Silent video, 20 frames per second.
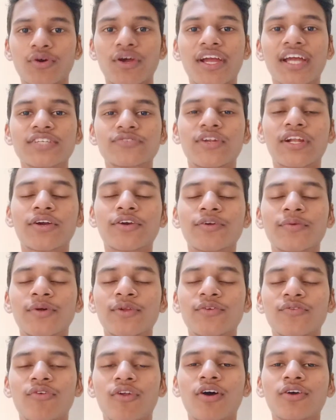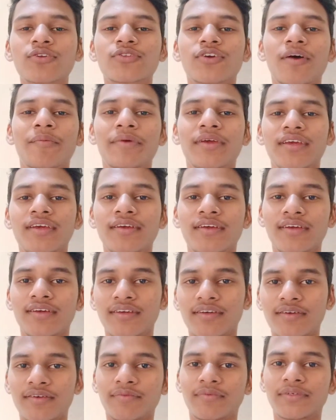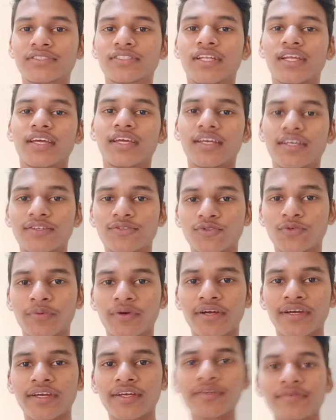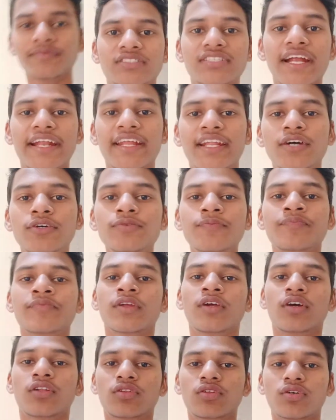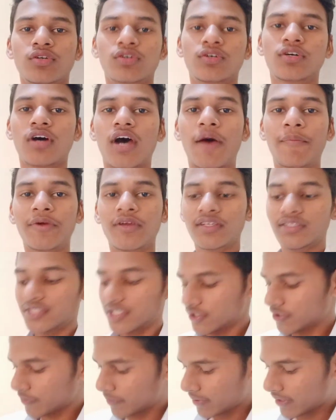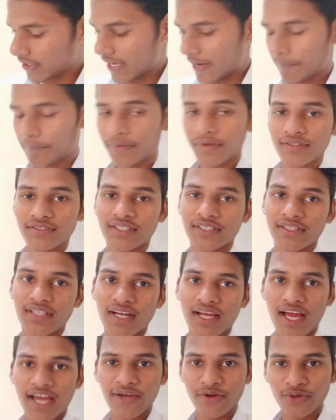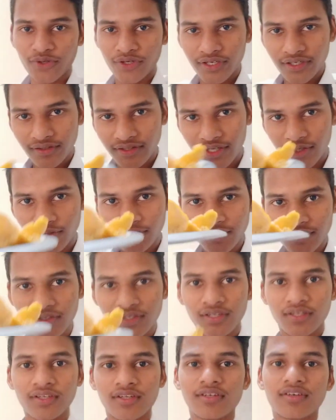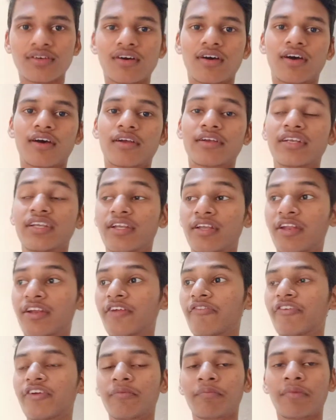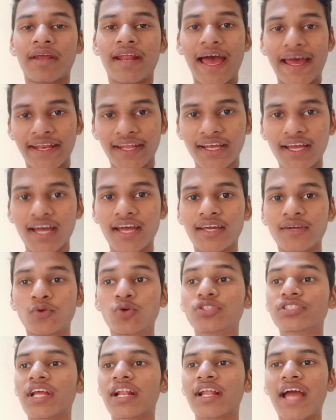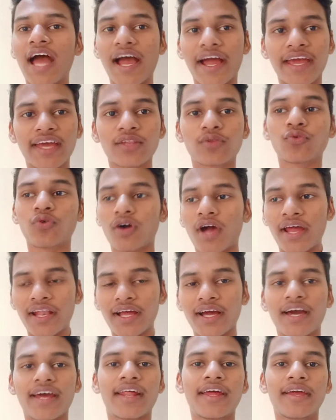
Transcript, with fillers: वेलकम टू न्यू ब्लॉग तो अभी बज रहे सुबह के नो तो अभी जस्ट मैंने यहाँ पर संतरा खाए हुए हैं देखो और टिफ़िन मेरा आने का है खुशहाल का आ गया तो वो खाना खा रहा